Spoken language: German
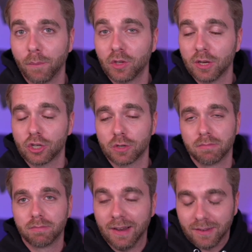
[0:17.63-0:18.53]
vom
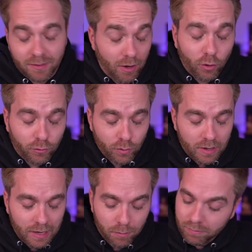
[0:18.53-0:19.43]
Tisch. Er hat auch
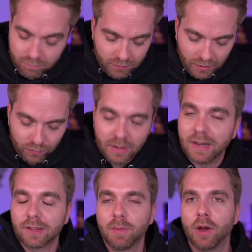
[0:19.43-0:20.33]
zugegeben, das wird
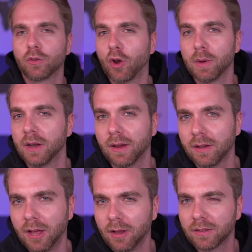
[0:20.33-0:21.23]
nichts mehr und glaube ich
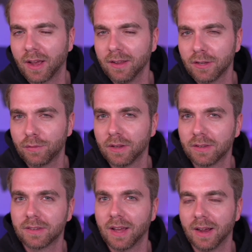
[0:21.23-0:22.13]
nach 30,
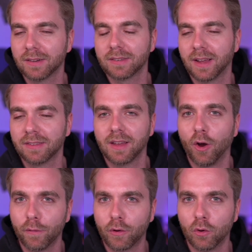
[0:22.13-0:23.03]
40 Tagen das Ganze
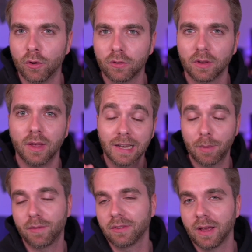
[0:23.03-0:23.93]
aufgelöst. Er hat
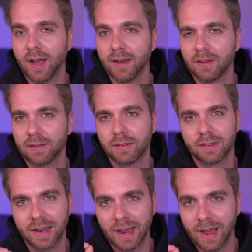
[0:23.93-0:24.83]
aber was erreicht,
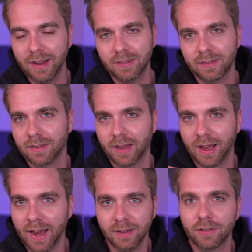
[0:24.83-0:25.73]
denn er hat
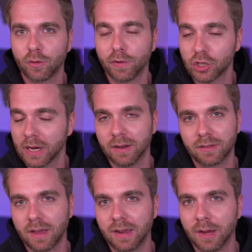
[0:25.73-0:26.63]
eins zu
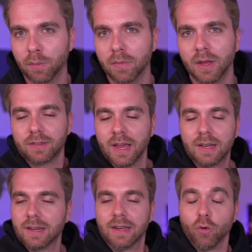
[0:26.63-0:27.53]
Verständnis gegeben. Es
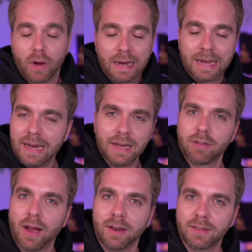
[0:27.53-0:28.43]
geht oder ging
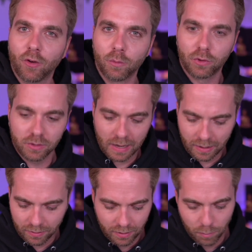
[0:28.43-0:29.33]
ihm gar nicht darum zu
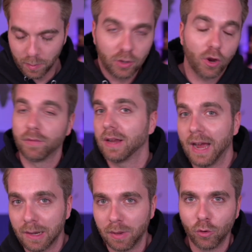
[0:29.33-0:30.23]
sagen, Bitcoin wird
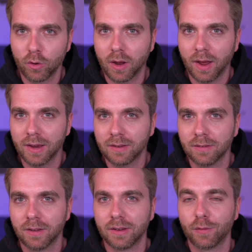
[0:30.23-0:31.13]
eine Million
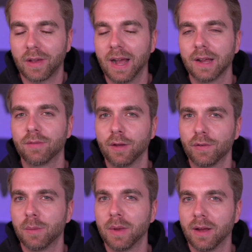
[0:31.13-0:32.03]
erreichen. Die Frage wäre
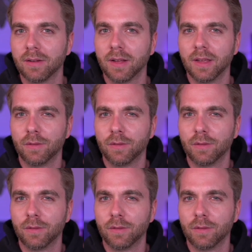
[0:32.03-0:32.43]
vielmehr,